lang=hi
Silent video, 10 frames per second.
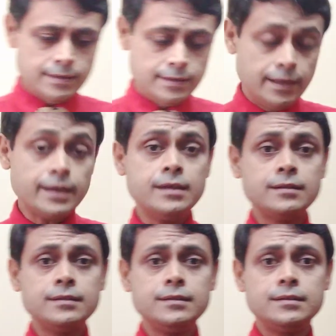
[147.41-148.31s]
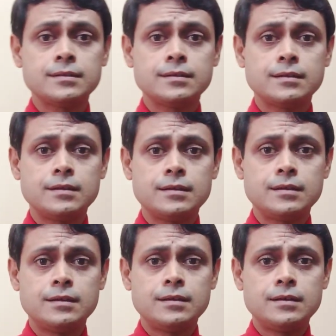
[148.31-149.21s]
लेकिन
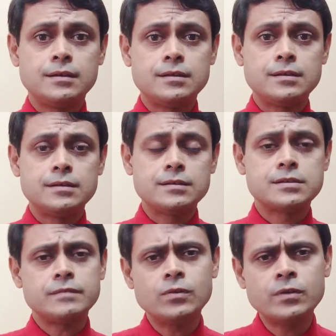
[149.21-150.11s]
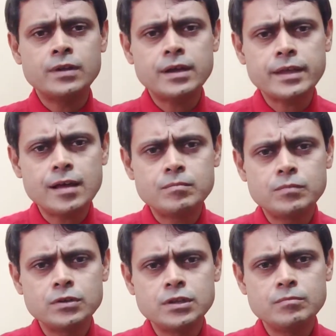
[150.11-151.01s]
सफल होना क्या
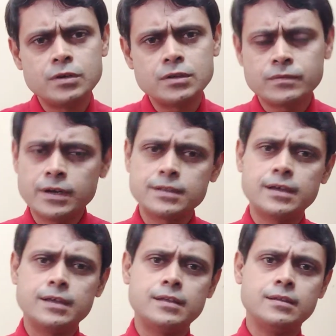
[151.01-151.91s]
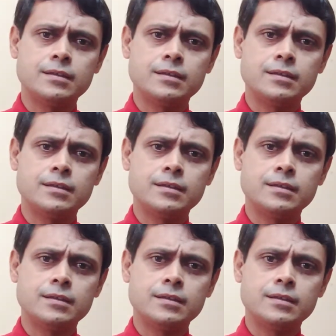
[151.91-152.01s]
बहुत ही महत्व रखता है